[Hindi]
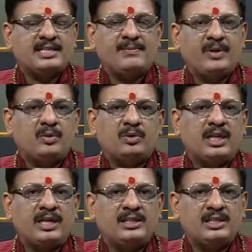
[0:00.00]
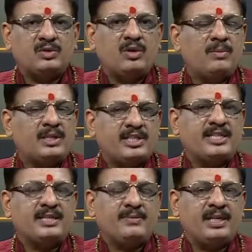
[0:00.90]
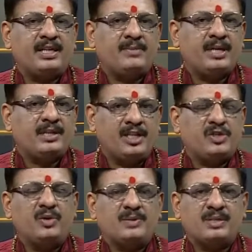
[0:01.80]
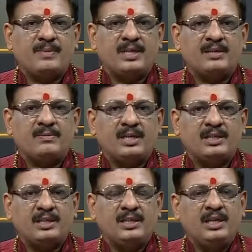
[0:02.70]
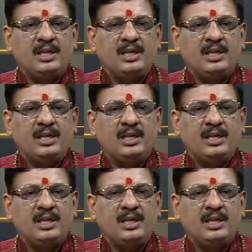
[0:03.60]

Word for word: समय होता है जिसको हम अच्छा समय नहीं मानते शुभ समय नहीं मानते